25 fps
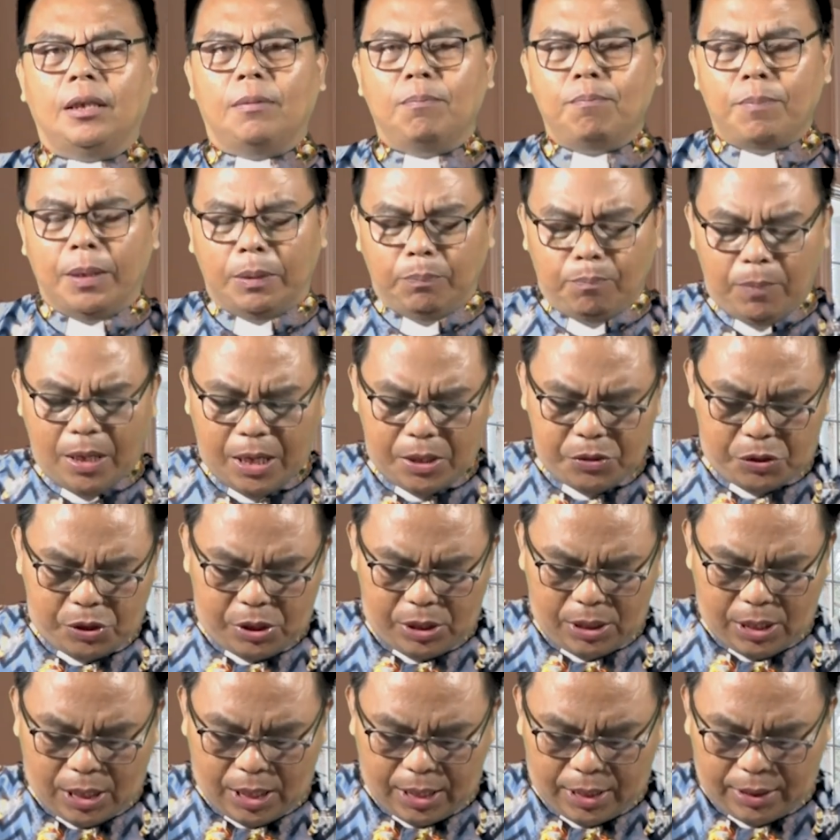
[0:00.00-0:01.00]
14
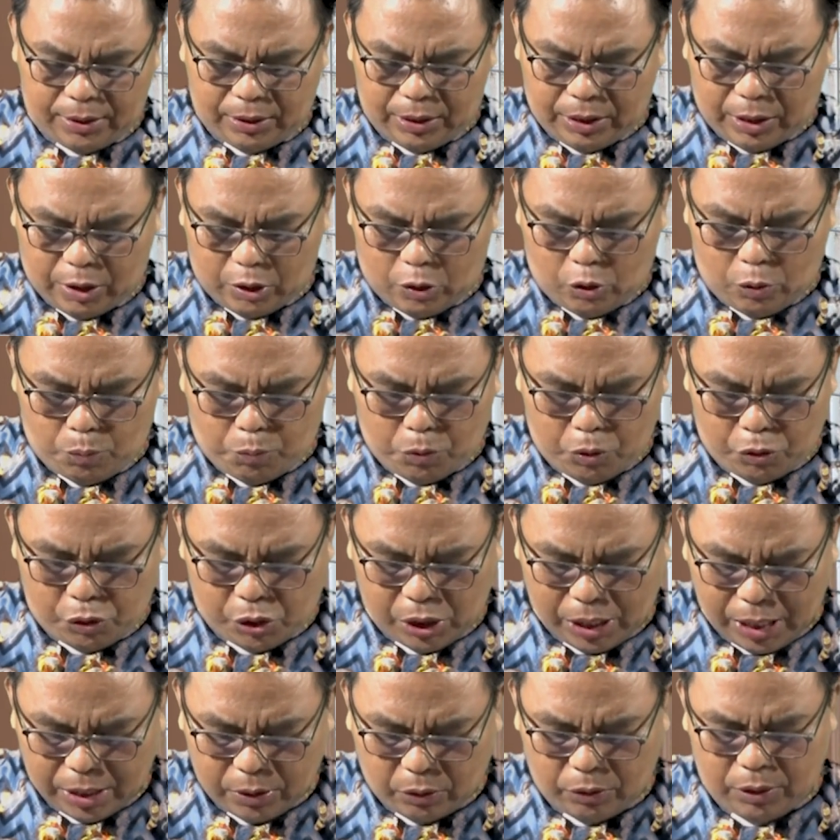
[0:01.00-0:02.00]
hingga ayat yang ke-21
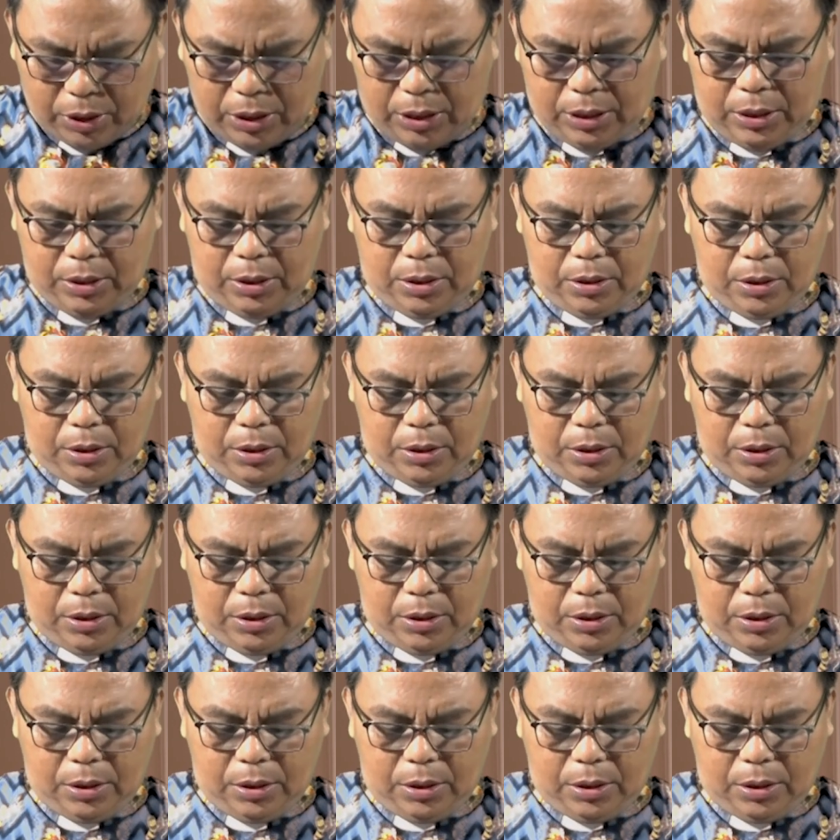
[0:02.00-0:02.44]
ini